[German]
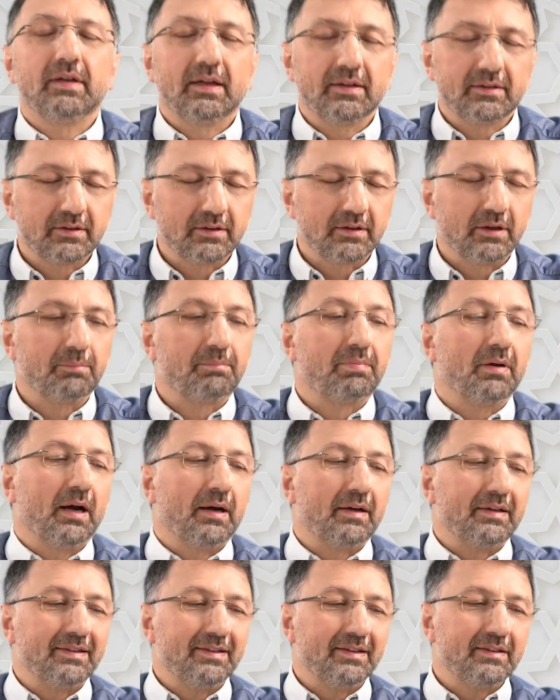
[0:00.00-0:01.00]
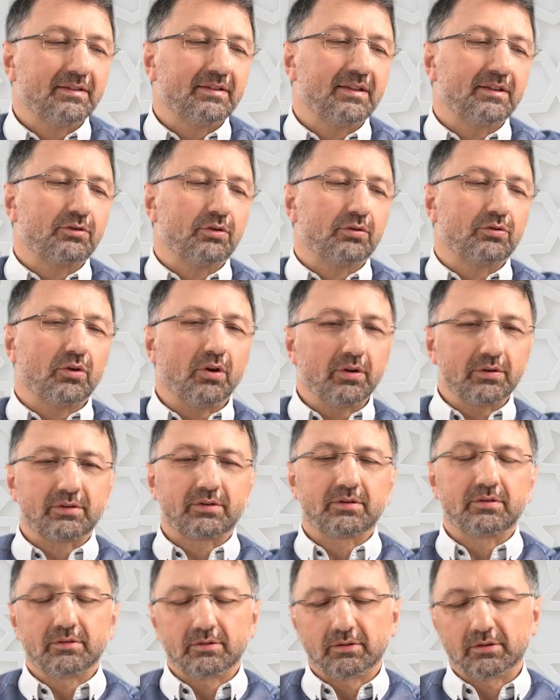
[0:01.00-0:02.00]
Ganz genau.
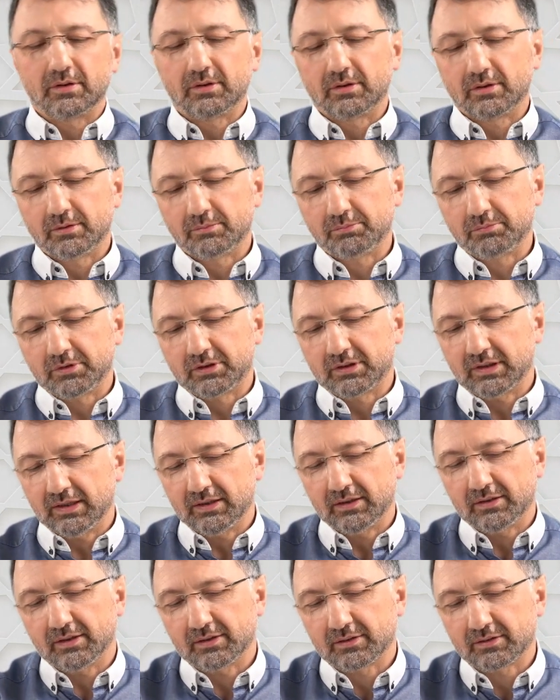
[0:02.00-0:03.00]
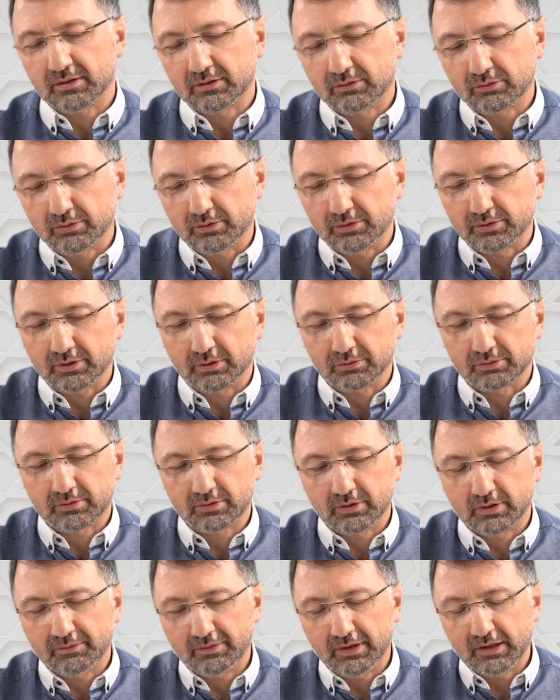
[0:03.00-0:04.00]
Nichtsdestotrotz, äh, ich kenne das natürlich aus
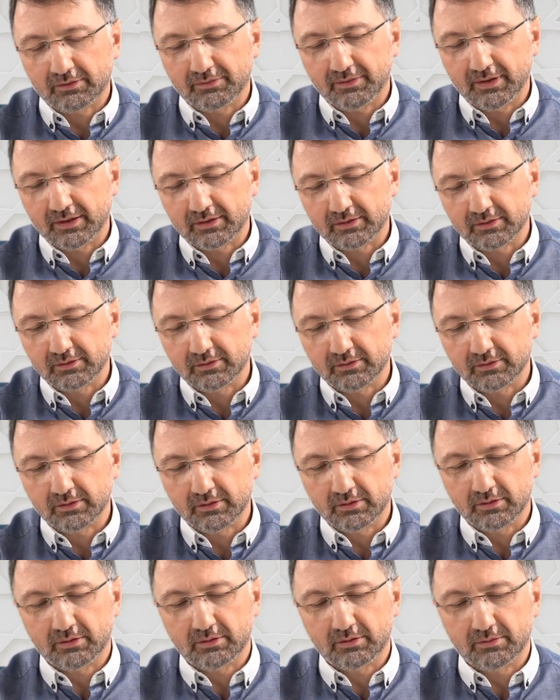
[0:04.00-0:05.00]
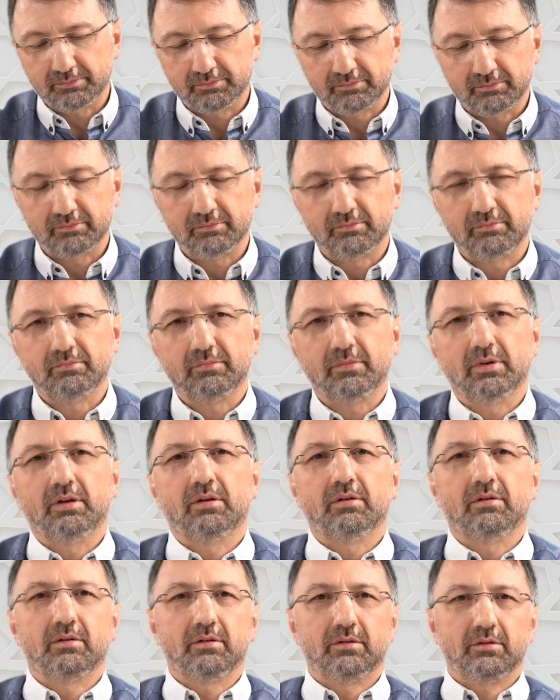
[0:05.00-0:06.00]
der weltweiten ähm,
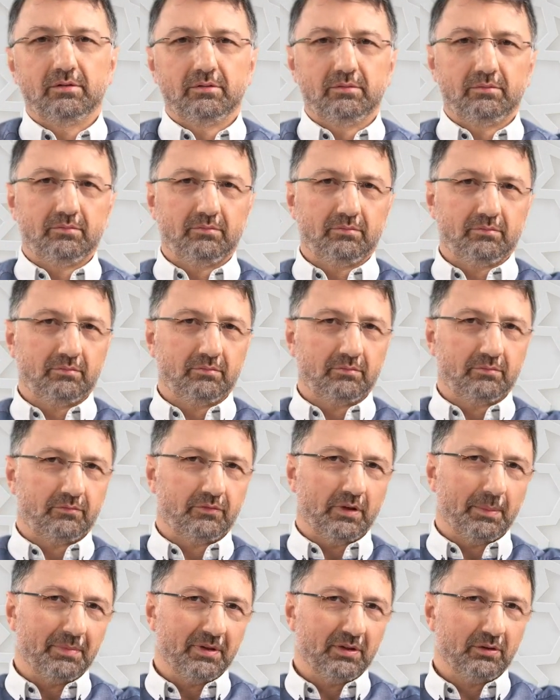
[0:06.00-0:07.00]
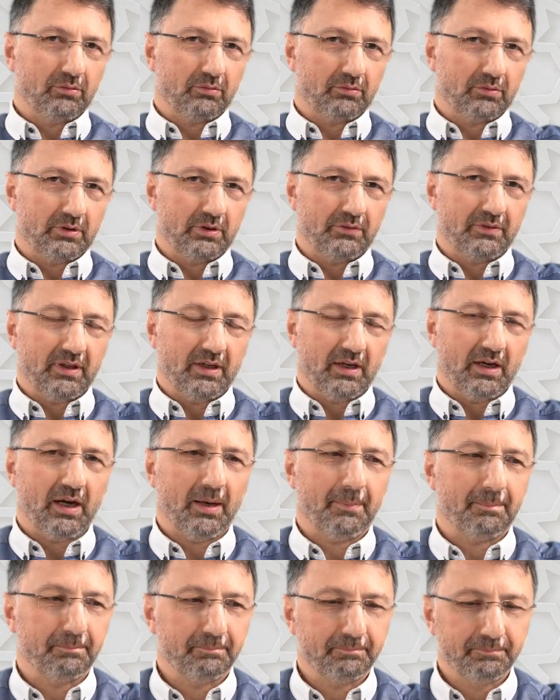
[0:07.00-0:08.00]
äh, Verbindung, die wir
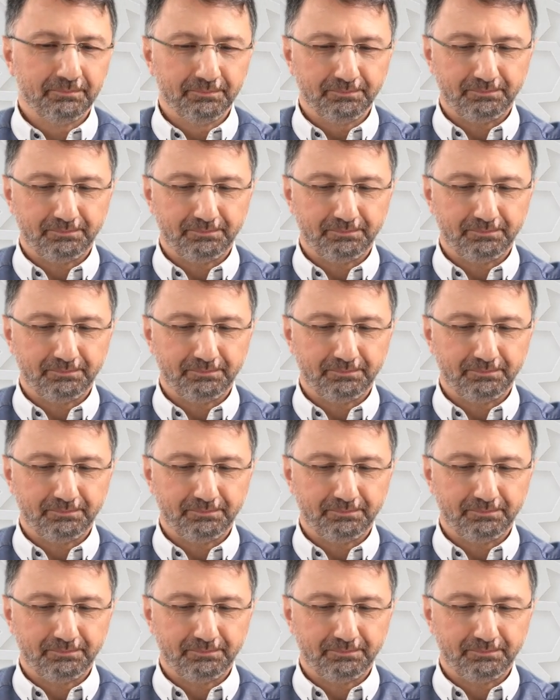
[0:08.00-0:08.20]
haben,